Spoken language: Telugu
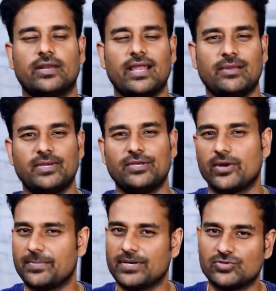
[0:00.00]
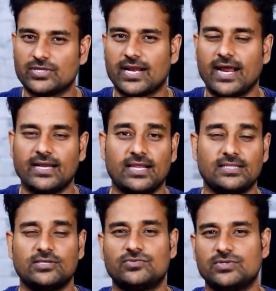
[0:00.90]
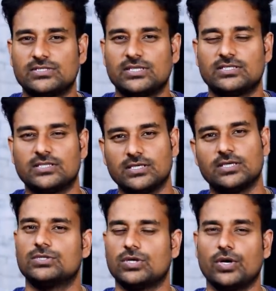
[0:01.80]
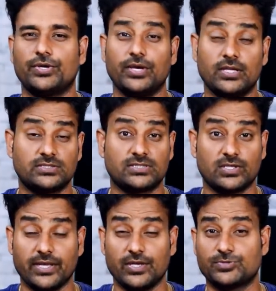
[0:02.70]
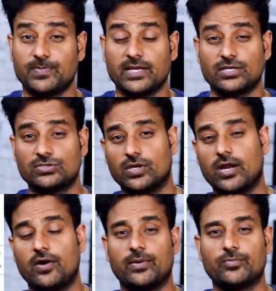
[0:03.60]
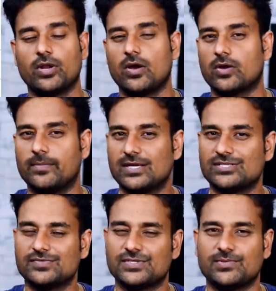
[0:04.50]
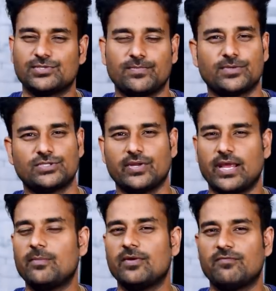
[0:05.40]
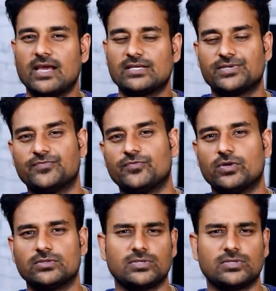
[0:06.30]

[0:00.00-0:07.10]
రియల్మీ యూరోపియన్ ట్విట్టర్ హ్యాండిల్ అయితే ట్వీట్ చేసింది సో డ్యూయల్ స్టీరియో స్పీకర్స్తో రావడం కూడా ఒక మంచి విషయం అని చెప్పొచ్చు రియల్మీ ఫ్లాగ్షిప్ ఫోన్ సో